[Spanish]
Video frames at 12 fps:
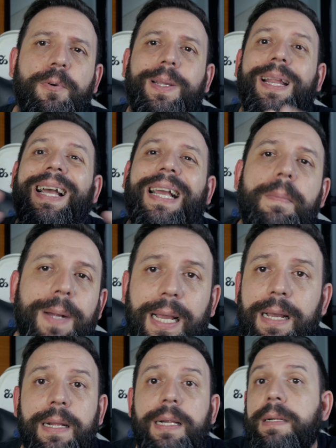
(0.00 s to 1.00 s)
porque la
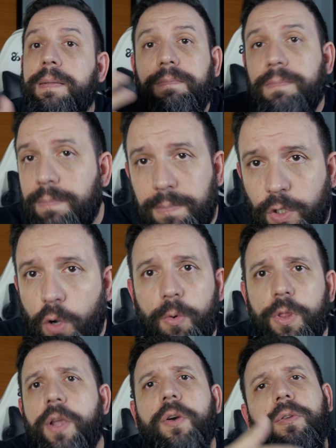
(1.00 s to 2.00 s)
cámara
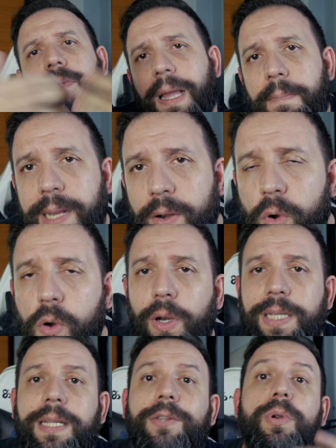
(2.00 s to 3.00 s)
como digo, también luego con
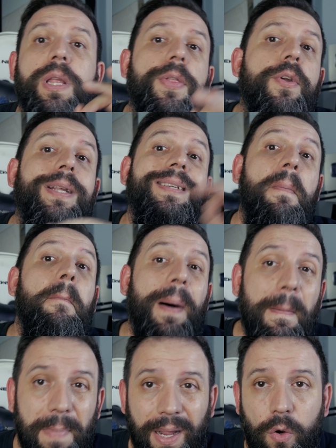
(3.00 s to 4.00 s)
las actualizaciones
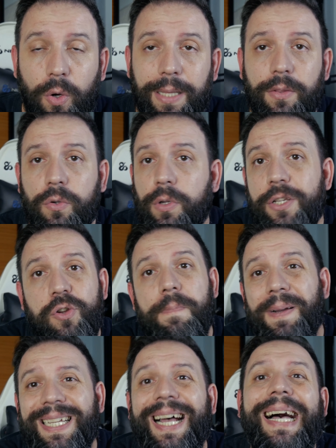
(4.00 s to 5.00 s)
van mejorando, eso le
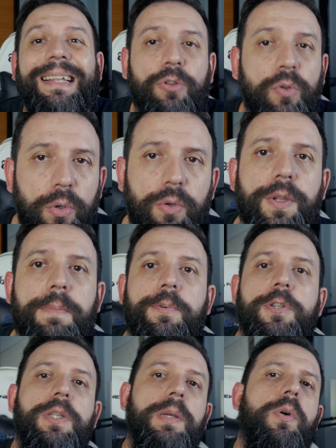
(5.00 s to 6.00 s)
pasa a todos los
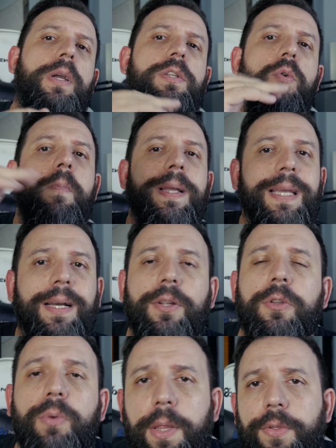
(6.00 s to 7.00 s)
dispositivos que según van llegando
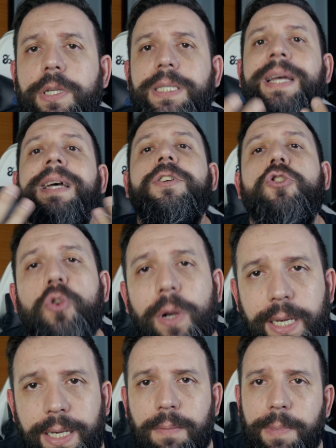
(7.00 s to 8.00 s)
actualizaciones
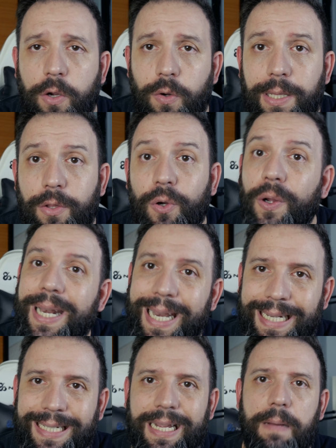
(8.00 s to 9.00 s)
suelen ir mejorando
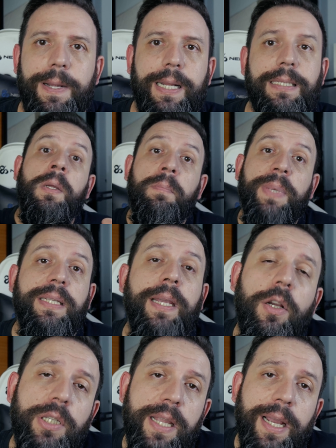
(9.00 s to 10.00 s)
las cámaras. Bien
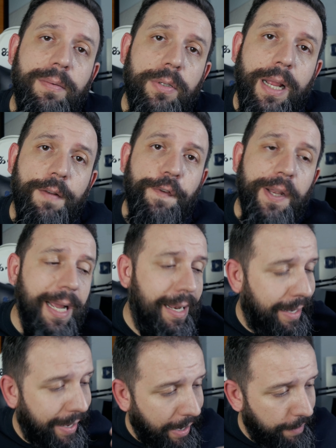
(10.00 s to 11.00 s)
chicos, y llegamos al
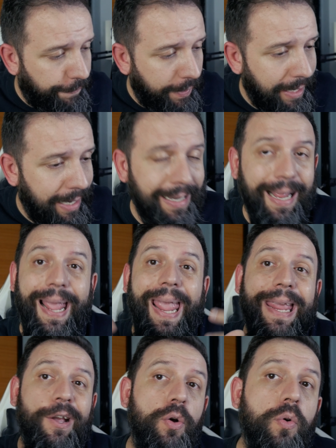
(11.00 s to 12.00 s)
final. El final,
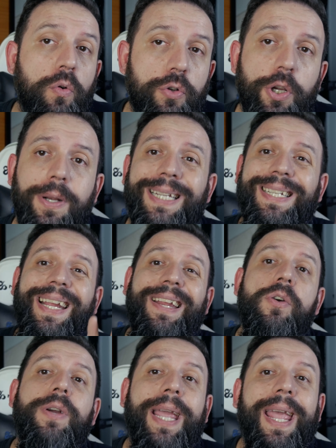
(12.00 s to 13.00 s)
en conclusiones,
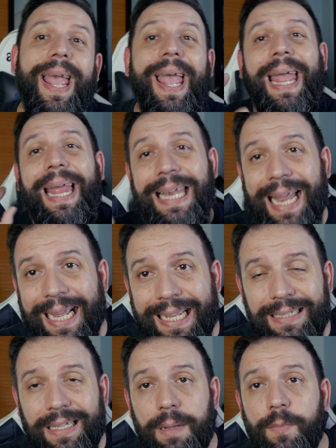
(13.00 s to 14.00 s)
creo que la
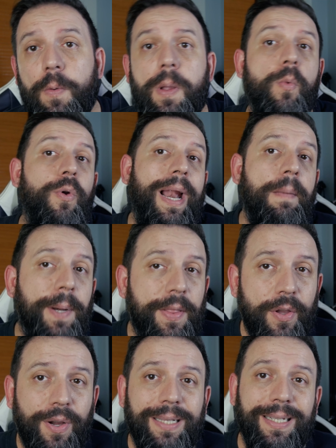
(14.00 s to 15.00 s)
gente de Movimura, el
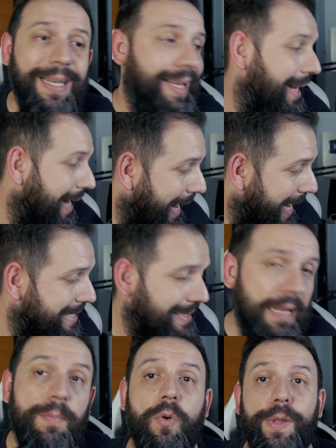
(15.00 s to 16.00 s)
precio que tiene
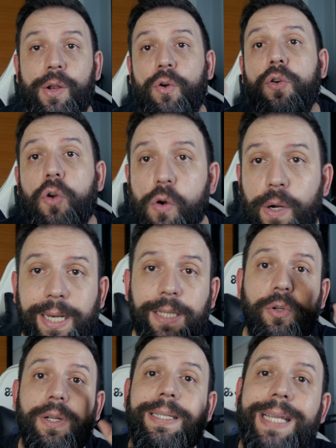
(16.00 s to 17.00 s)
este modelo en
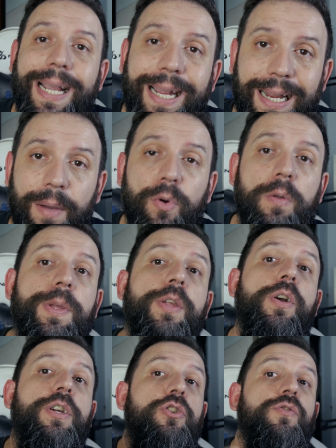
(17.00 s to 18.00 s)
concreto, el día que grabo el
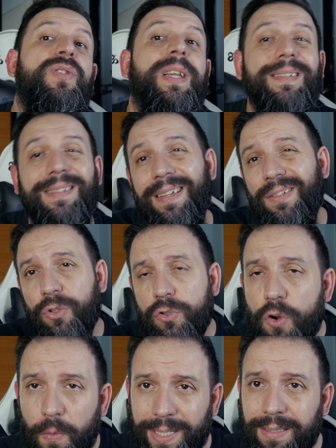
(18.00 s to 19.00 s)
vídeo, que son
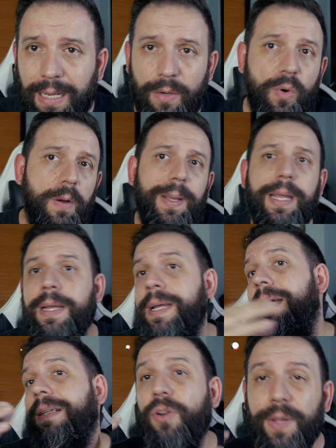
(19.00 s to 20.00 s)
399,
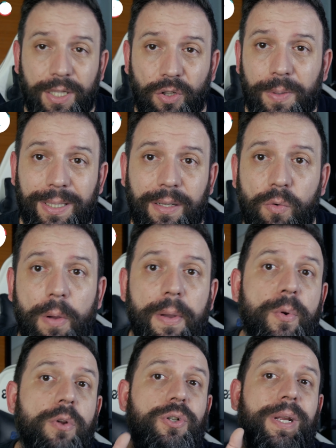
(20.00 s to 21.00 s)
399
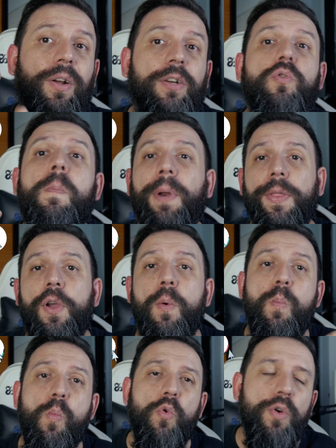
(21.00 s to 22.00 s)
euros, creo que es un precio
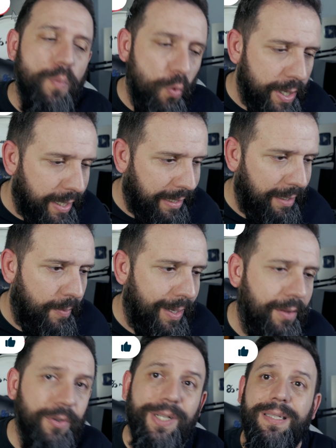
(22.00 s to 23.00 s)
muy, muy
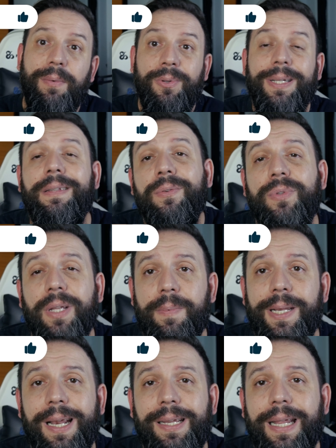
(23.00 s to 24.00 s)
equilibrado y estamos ante un
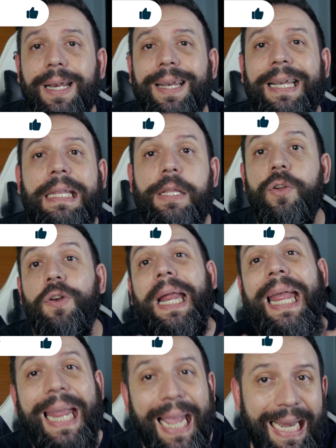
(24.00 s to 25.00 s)
terminal que en relación
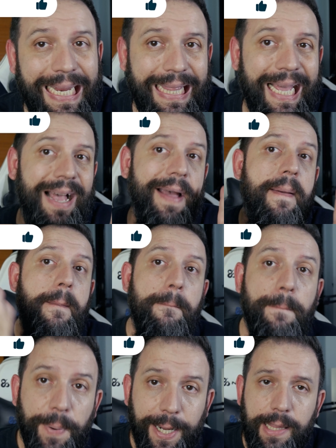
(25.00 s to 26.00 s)

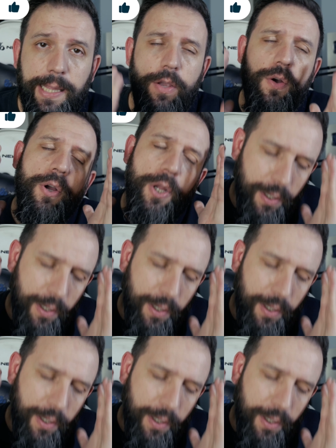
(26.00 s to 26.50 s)
calidad-precio